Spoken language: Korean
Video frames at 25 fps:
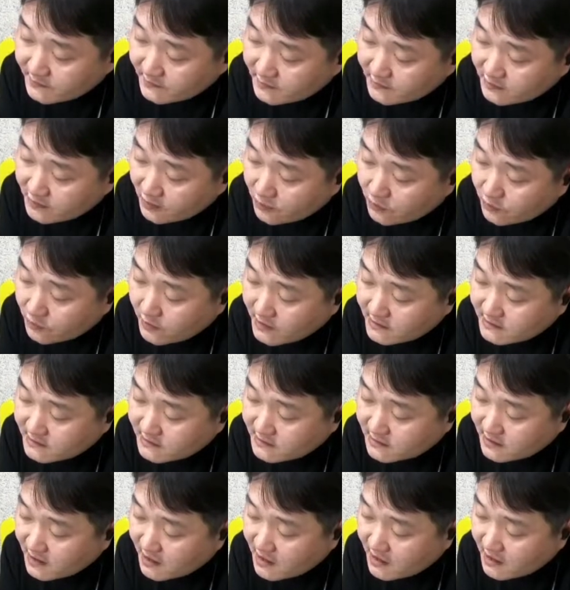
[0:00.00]

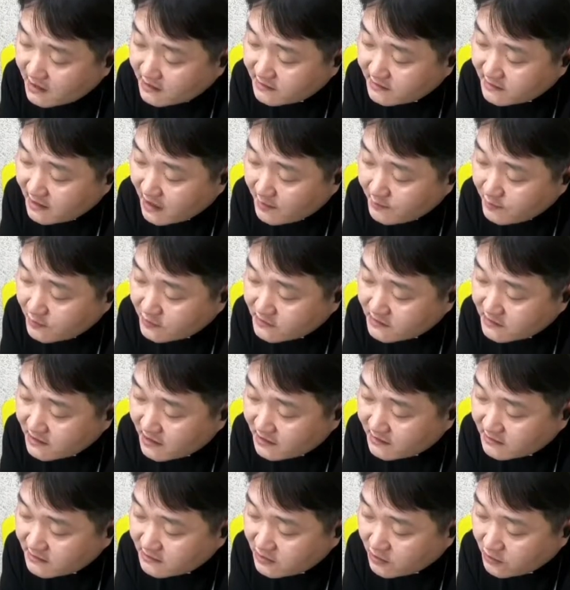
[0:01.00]
여호아스가 한 나머지
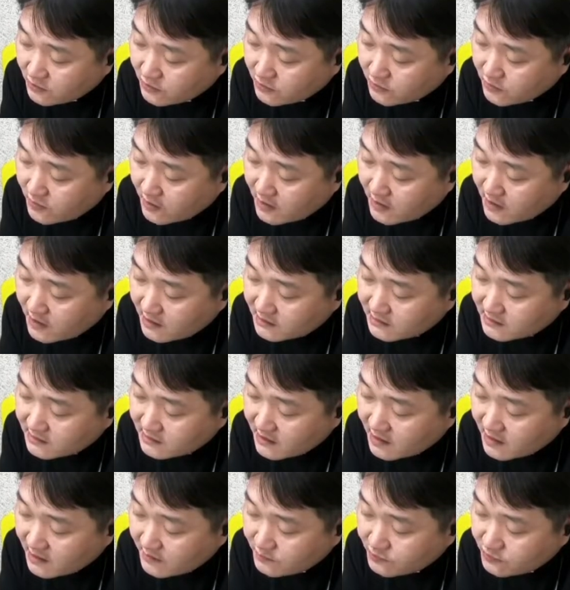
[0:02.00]
행적과
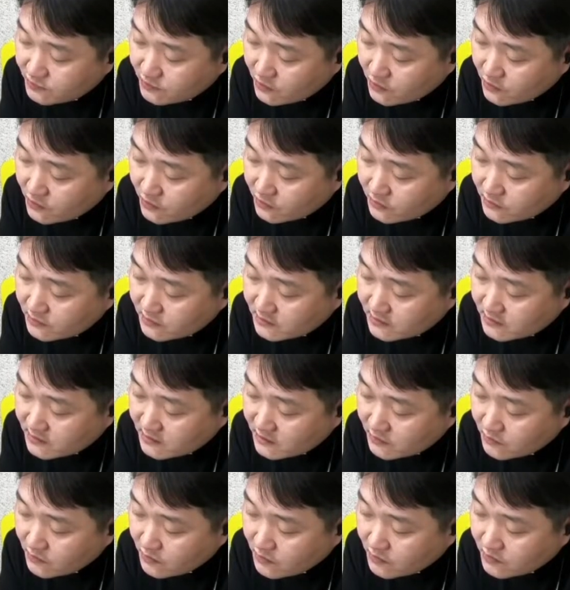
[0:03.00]
그의 무용
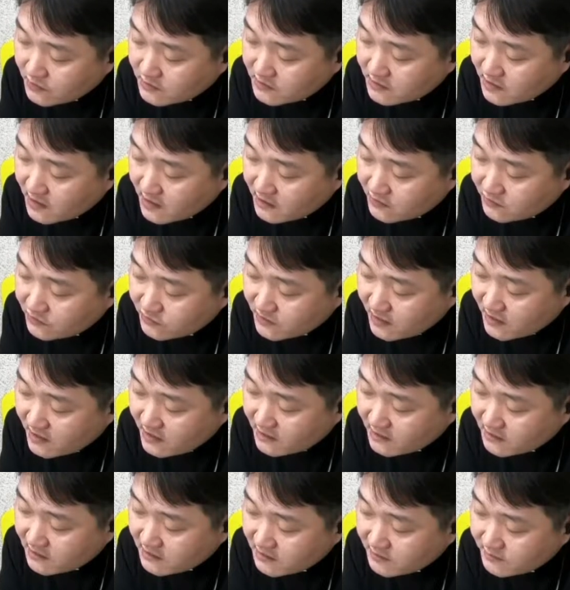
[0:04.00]
그리고 그가 유다
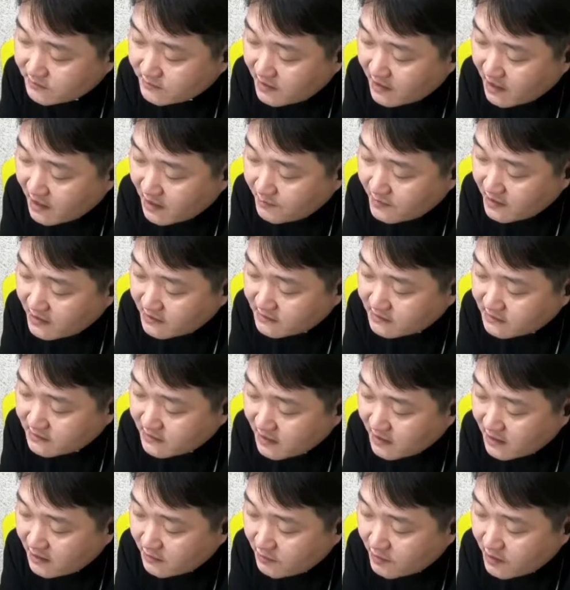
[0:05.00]
임금
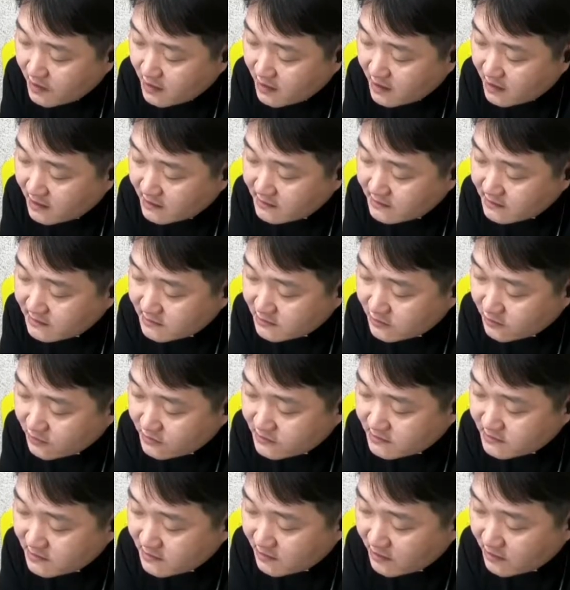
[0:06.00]
아마치아와 한
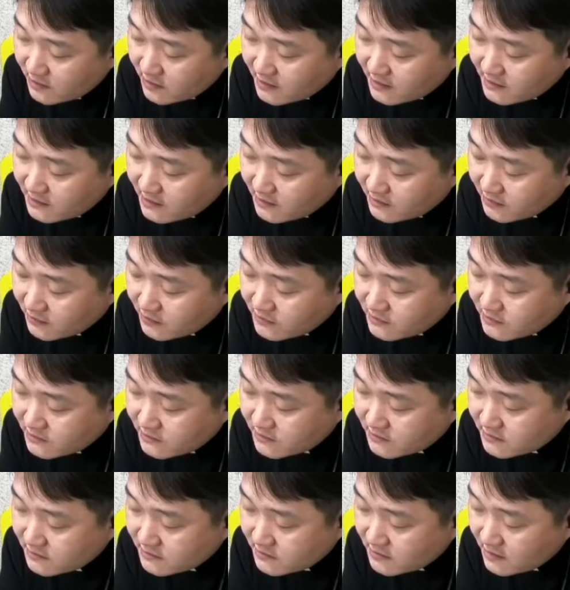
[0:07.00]
전쟁에 관한
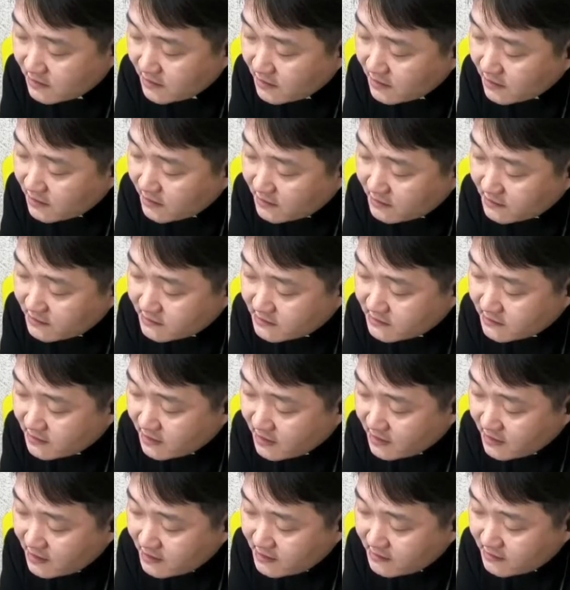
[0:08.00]
것은
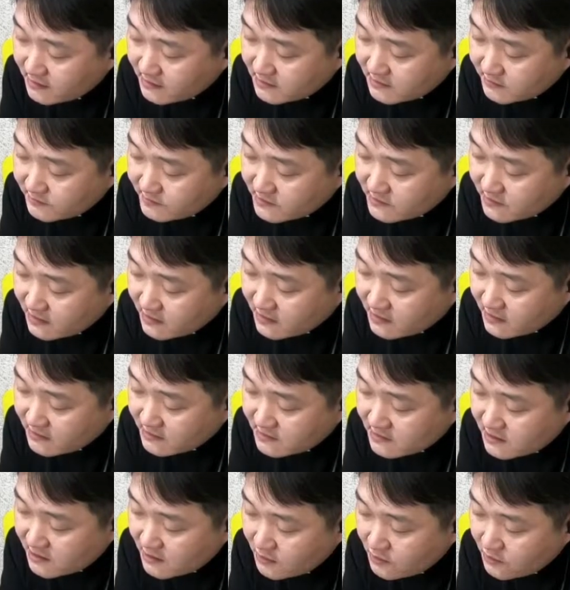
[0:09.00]
이스라엘 임금들의
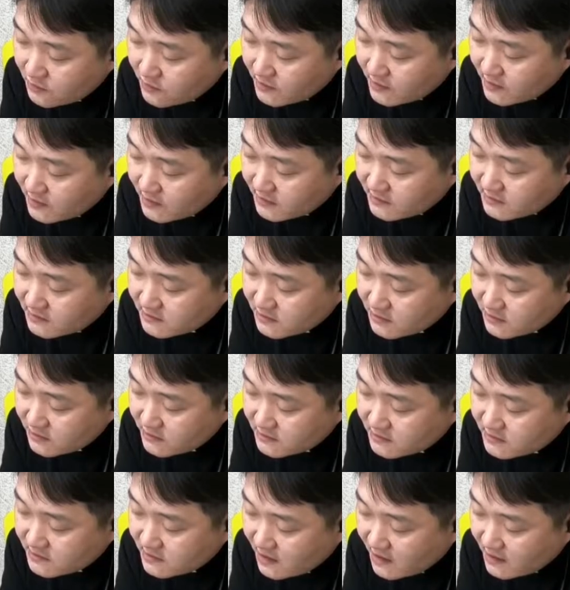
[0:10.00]
실록에 쓰여
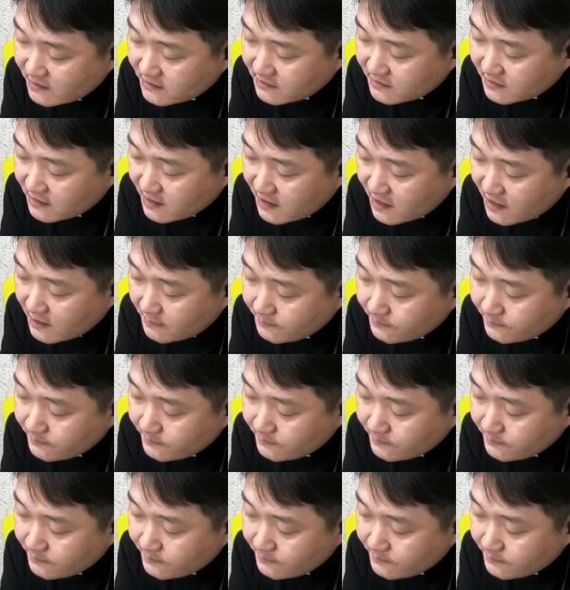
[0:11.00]
있지 않은가.